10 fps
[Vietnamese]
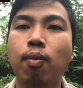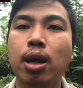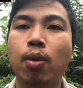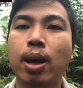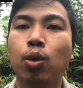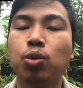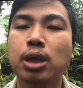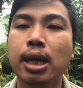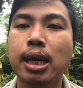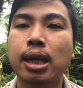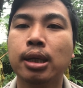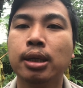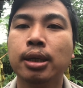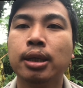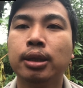và đồng hành cùng Sa nha
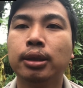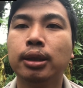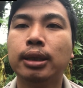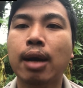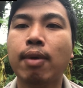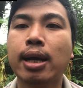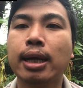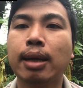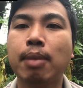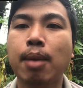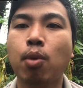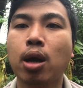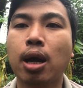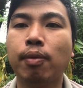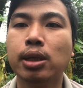xin chào và hẹn gặp lại mọi
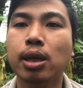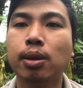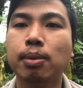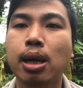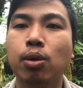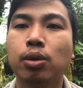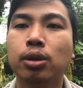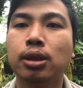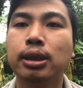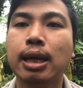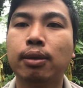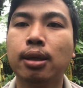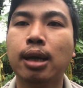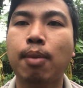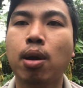người ở video tiếp theo xin chào
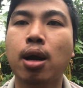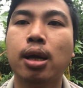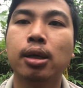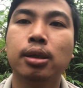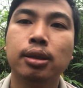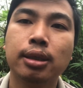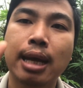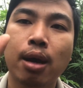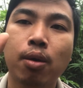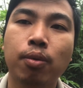tất cả mọi người xin chào